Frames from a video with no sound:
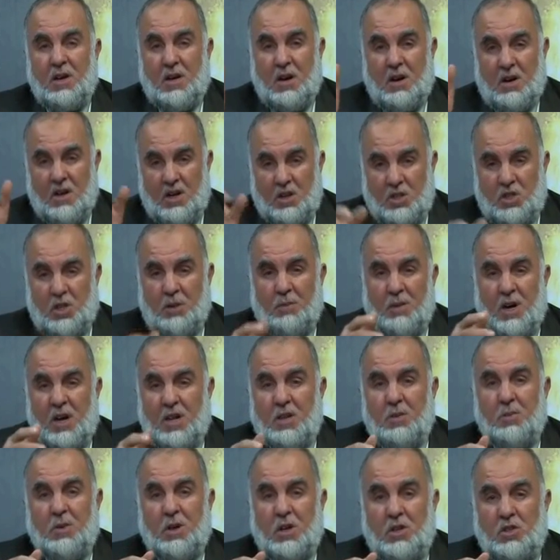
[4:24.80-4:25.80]

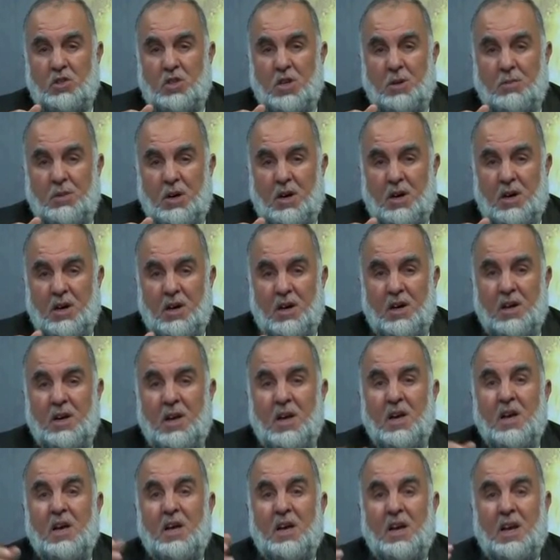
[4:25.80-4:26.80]
الراجمات من السماء
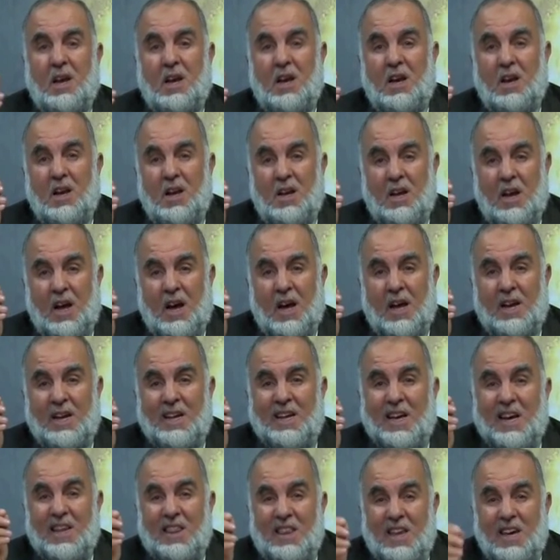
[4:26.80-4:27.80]

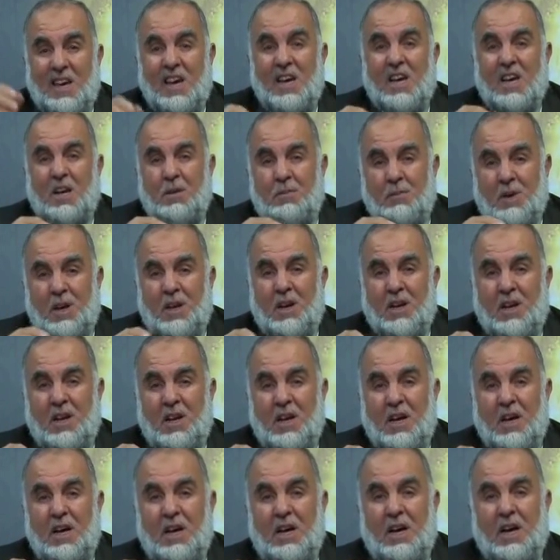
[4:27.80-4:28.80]
الآن كثير من
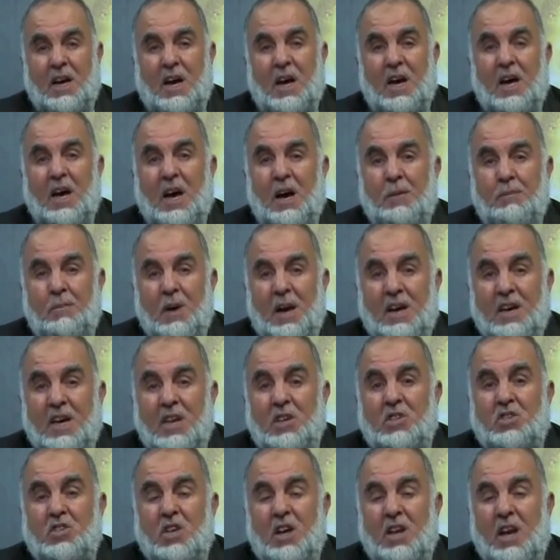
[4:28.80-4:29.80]
ما
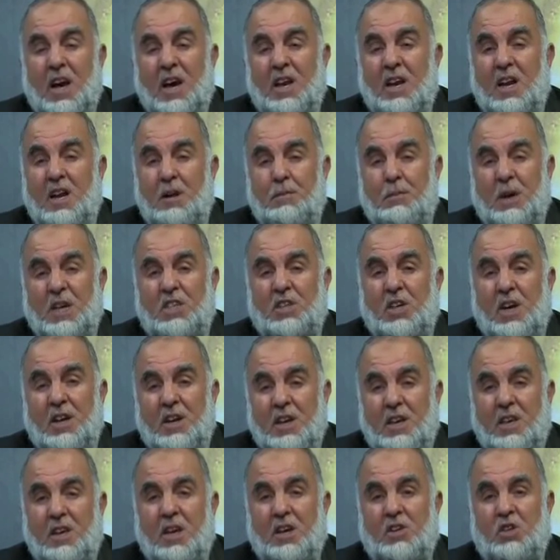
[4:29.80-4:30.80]
ينزل على
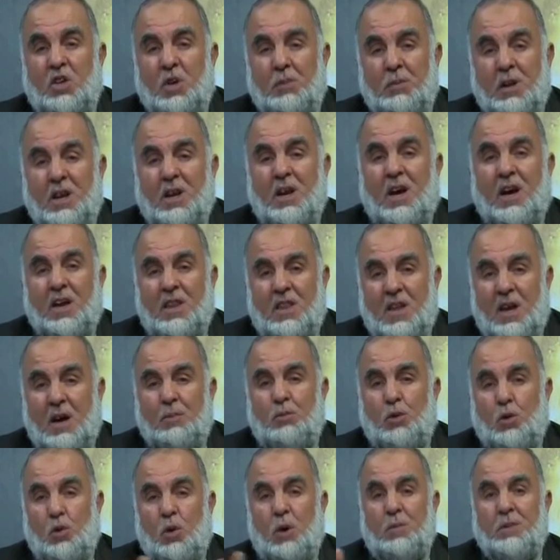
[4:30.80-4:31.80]
البشرية من
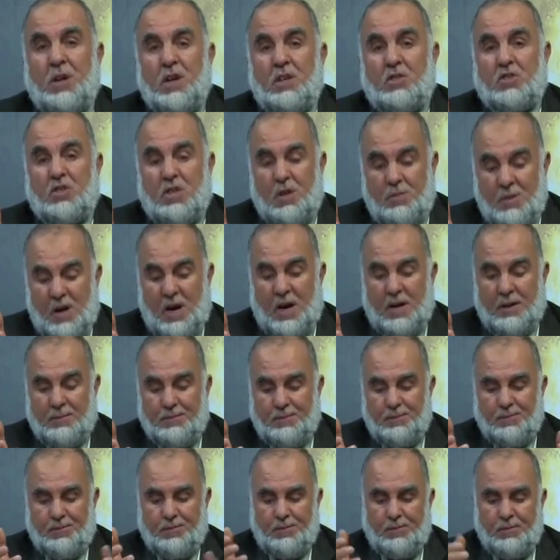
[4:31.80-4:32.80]
عذاب هو من السماء
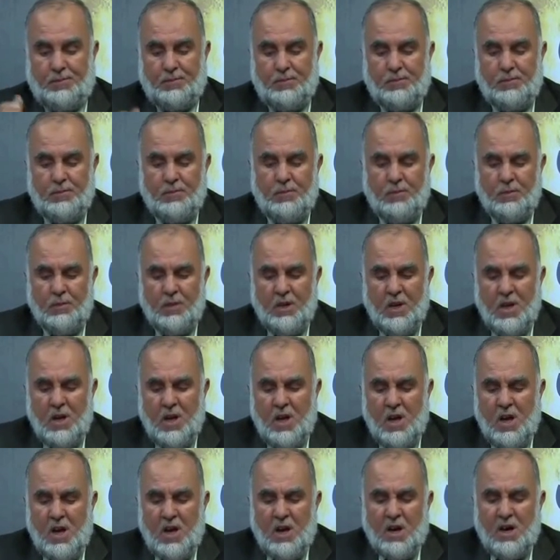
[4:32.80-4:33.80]

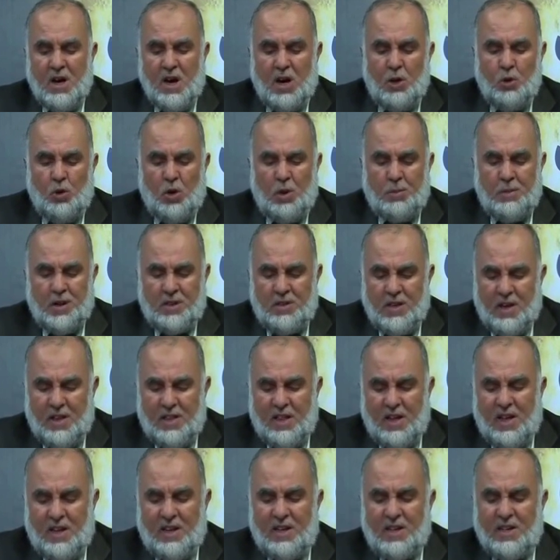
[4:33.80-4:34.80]
قال ومتى
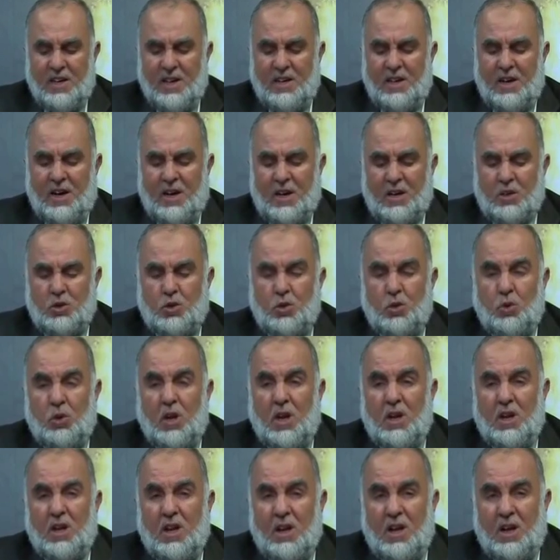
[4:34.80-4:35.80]
ذلك يا
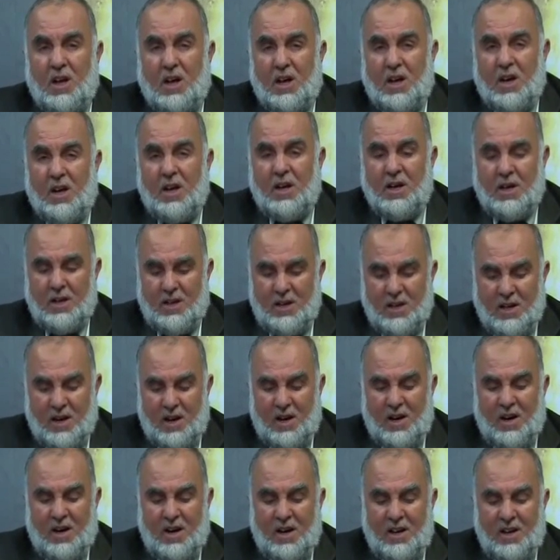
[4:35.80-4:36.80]
رسول الله
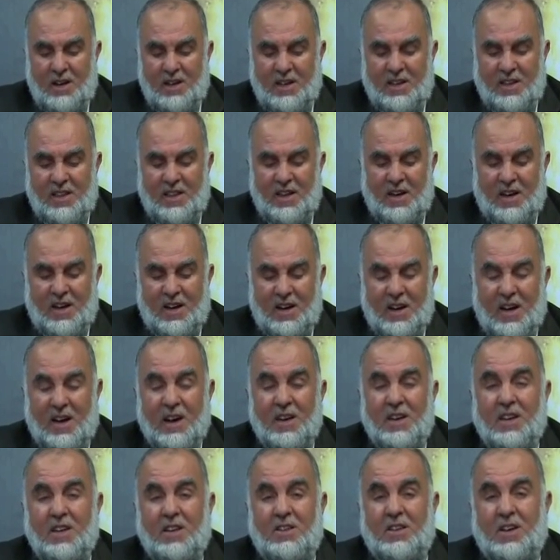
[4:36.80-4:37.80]
قال إذا
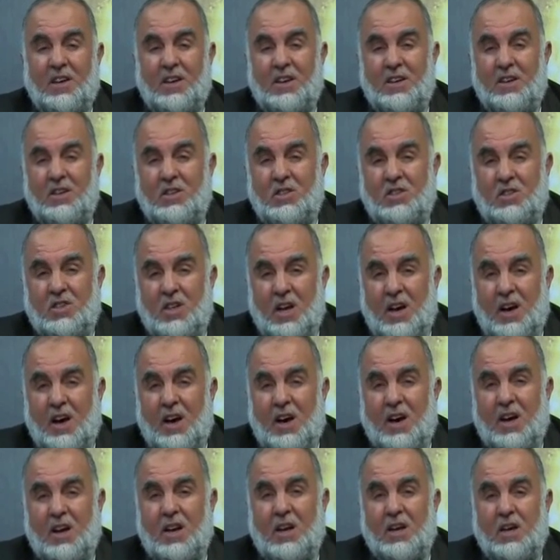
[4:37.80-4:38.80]
رأيت
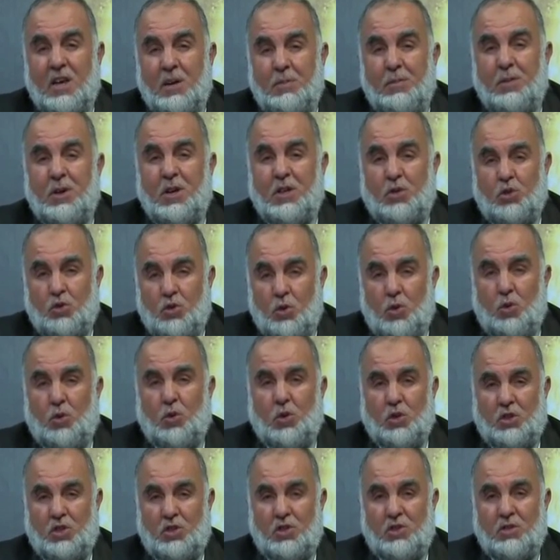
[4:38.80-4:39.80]
النساء ركبن
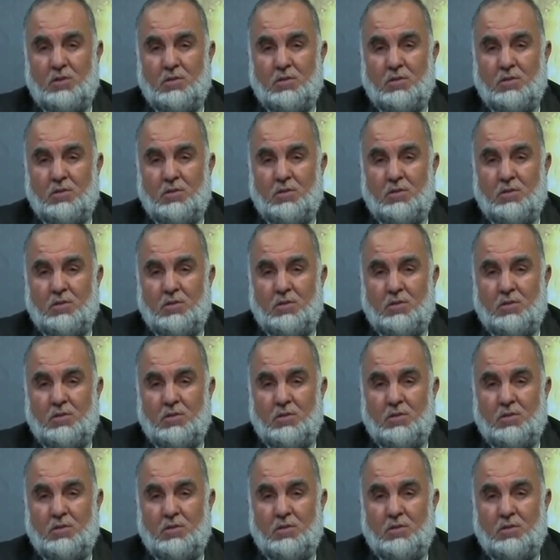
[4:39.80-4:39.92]
السروج